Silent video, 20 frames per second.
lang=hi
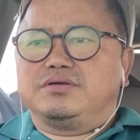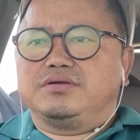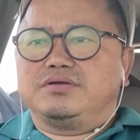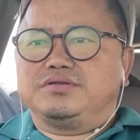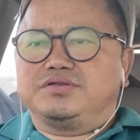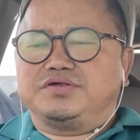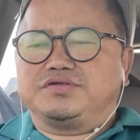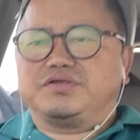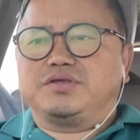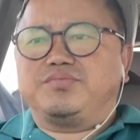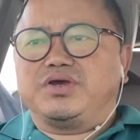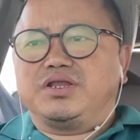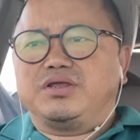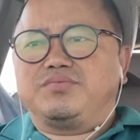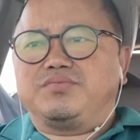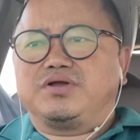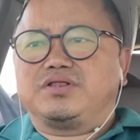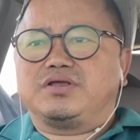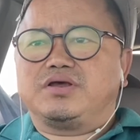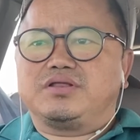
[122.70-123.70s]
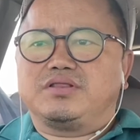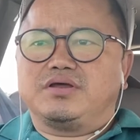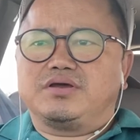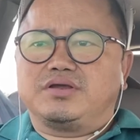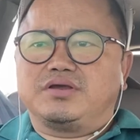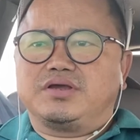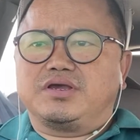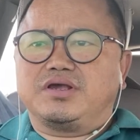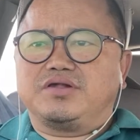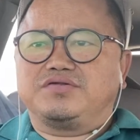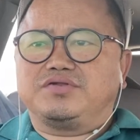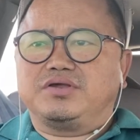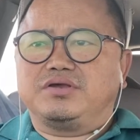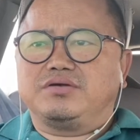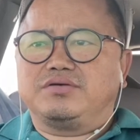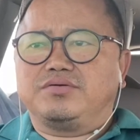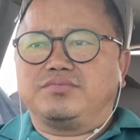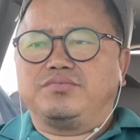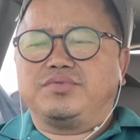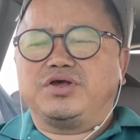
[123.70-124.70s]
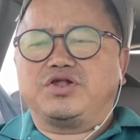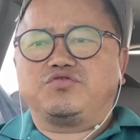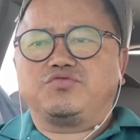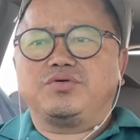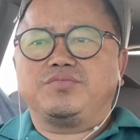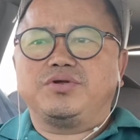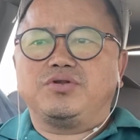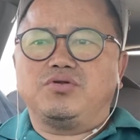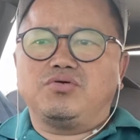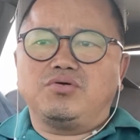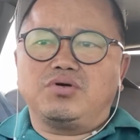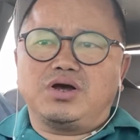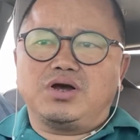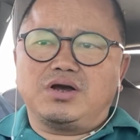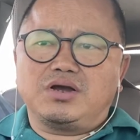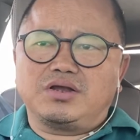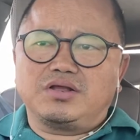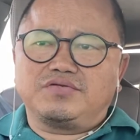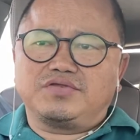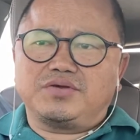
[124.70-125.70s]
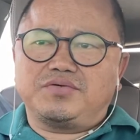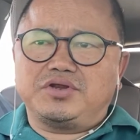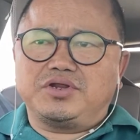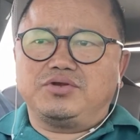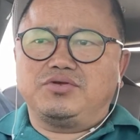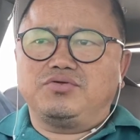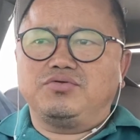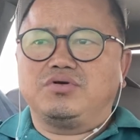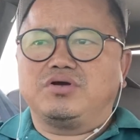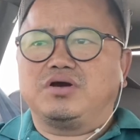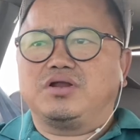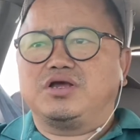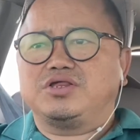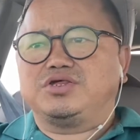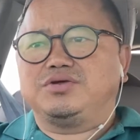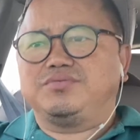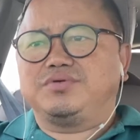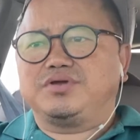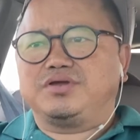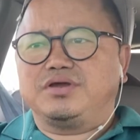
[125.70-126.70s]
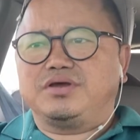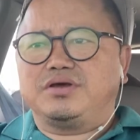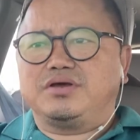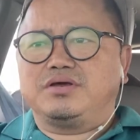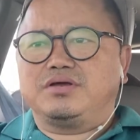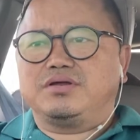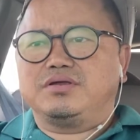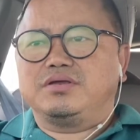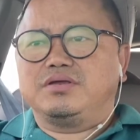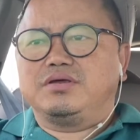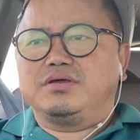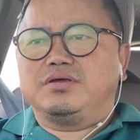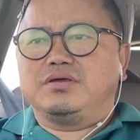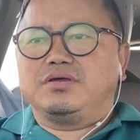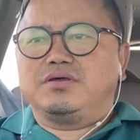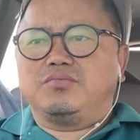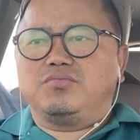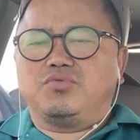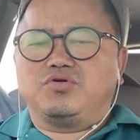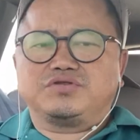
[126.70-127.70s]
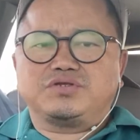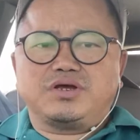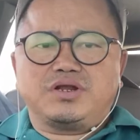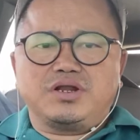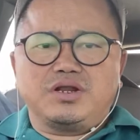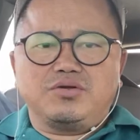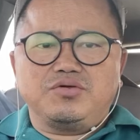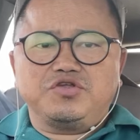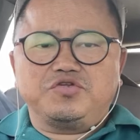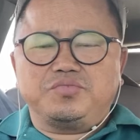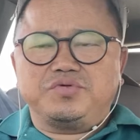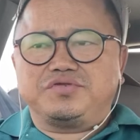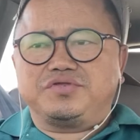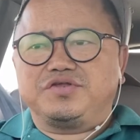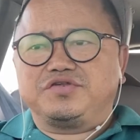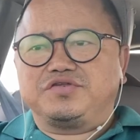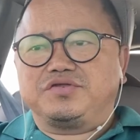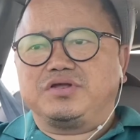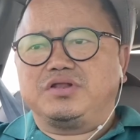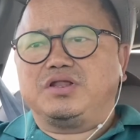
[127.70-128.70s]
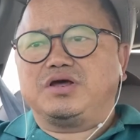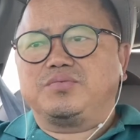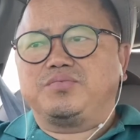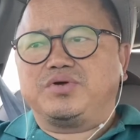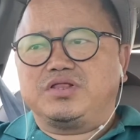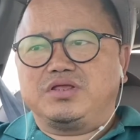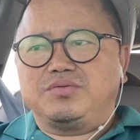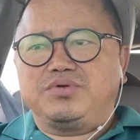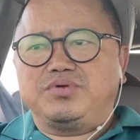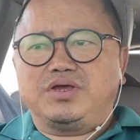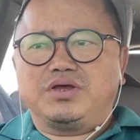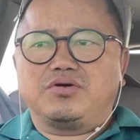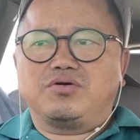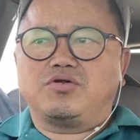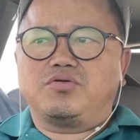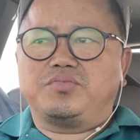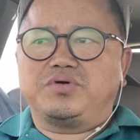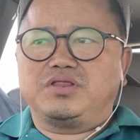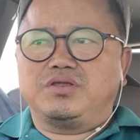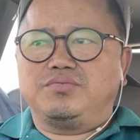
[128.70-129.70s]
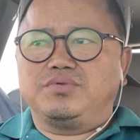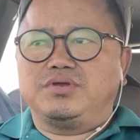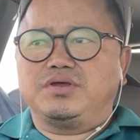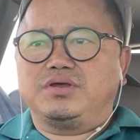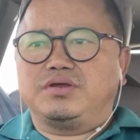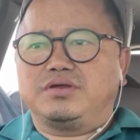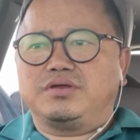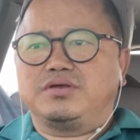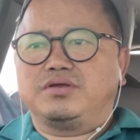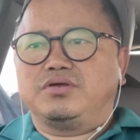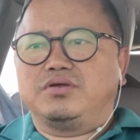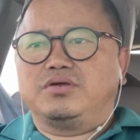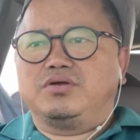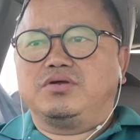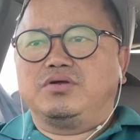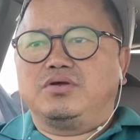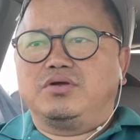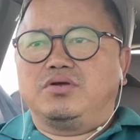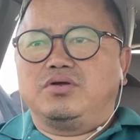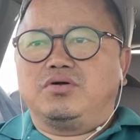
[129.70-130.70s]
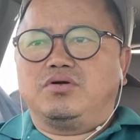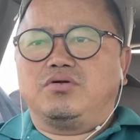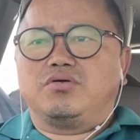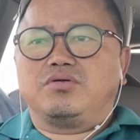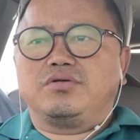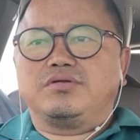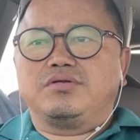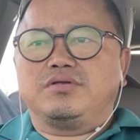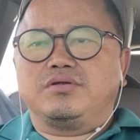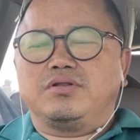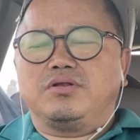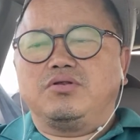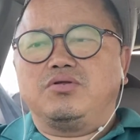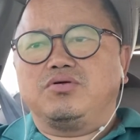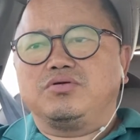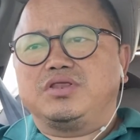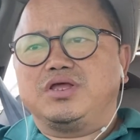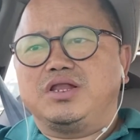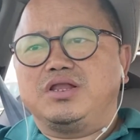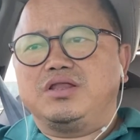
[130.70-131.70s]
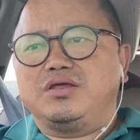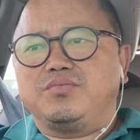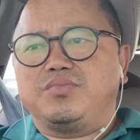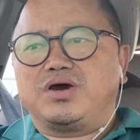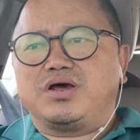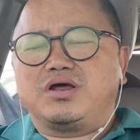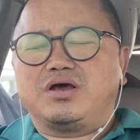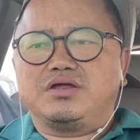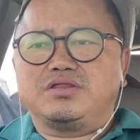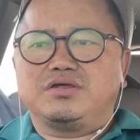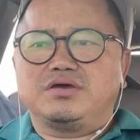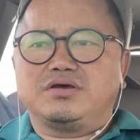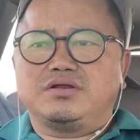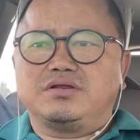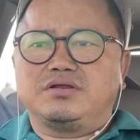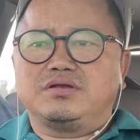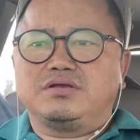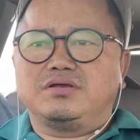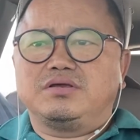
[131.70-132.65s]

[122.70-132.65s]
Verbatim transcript: जैसे मैंने बताया था कि कैसे बैसवे में लोग आके 72 कार अचीव किया बहुत सारे लोग इस बिज़नेस से लाखपति भी है करोड़पति भी है और लोग डेली बारह हज़ार